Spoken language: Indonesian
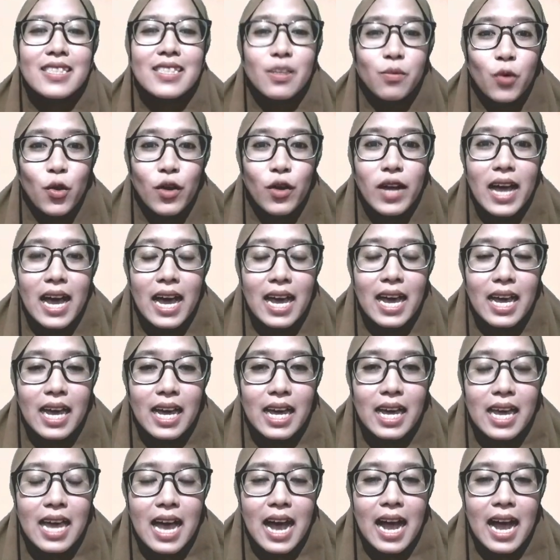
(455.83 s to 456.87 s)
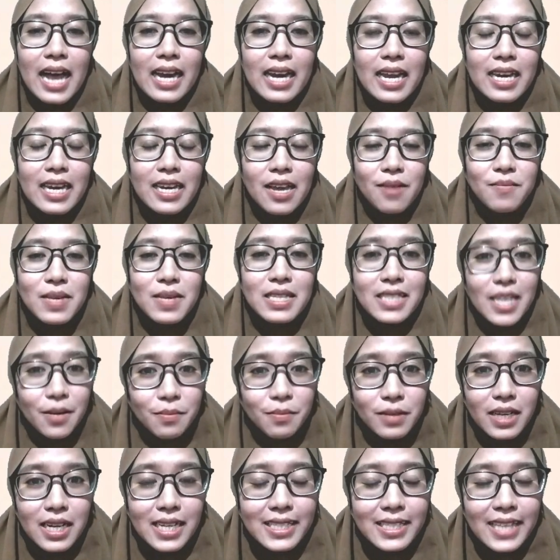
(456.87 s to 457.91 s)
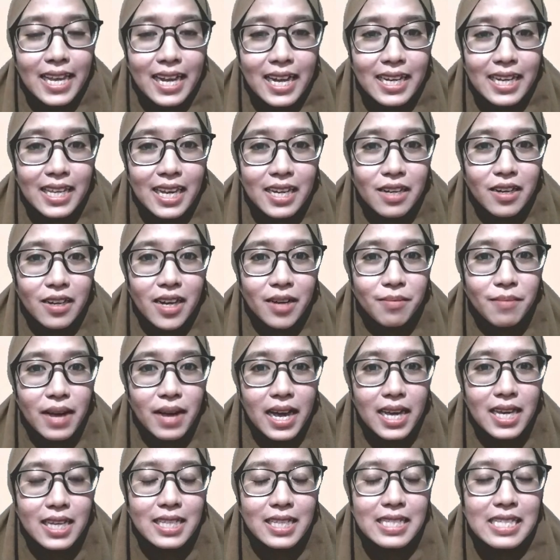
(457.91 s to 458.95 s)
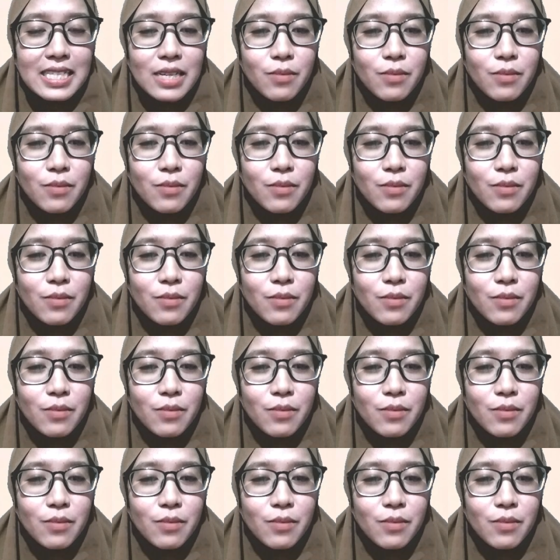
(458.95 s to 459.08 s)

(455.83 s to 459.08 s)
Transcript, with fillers: Semoga Ananda bisa menyelesaikannya dengan baik.